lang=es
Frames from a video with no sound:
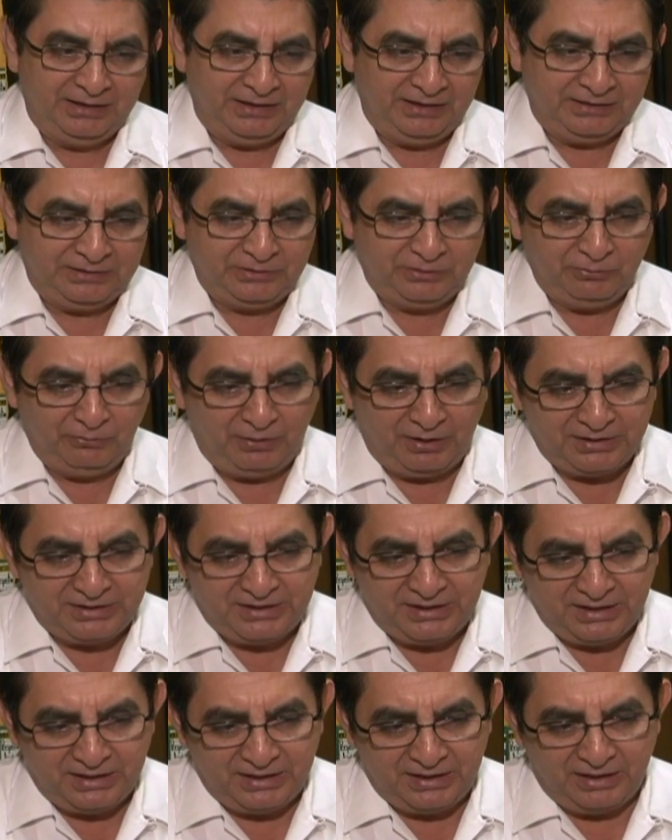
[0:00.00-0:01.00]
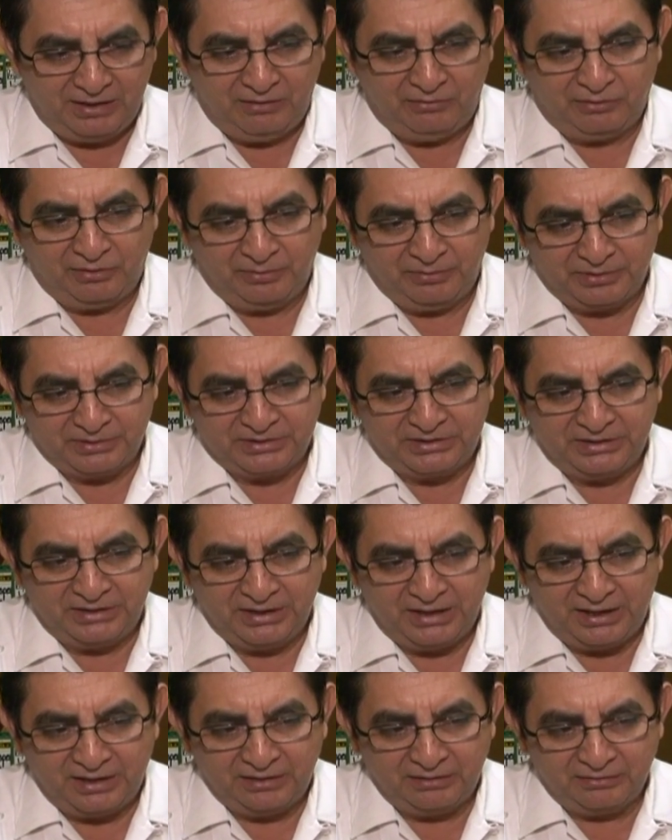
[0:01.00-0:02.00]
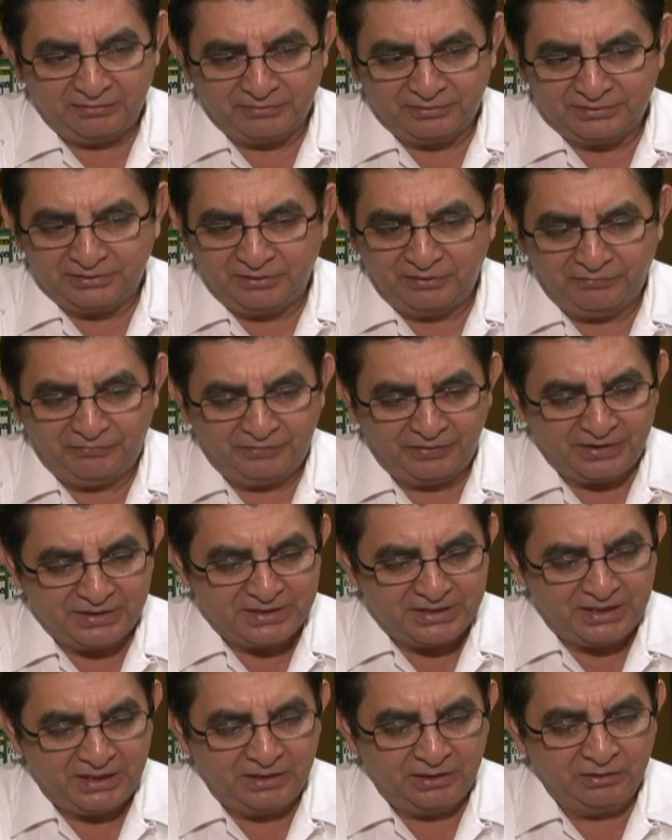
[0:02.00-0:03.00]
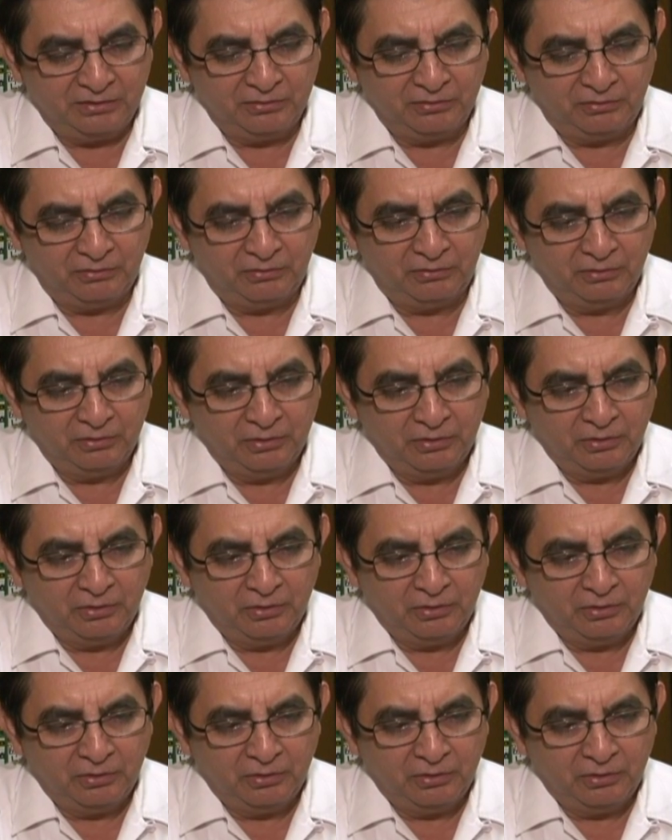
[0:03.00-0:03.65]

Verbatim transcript: Esto hace que la universidad esté ofreciendo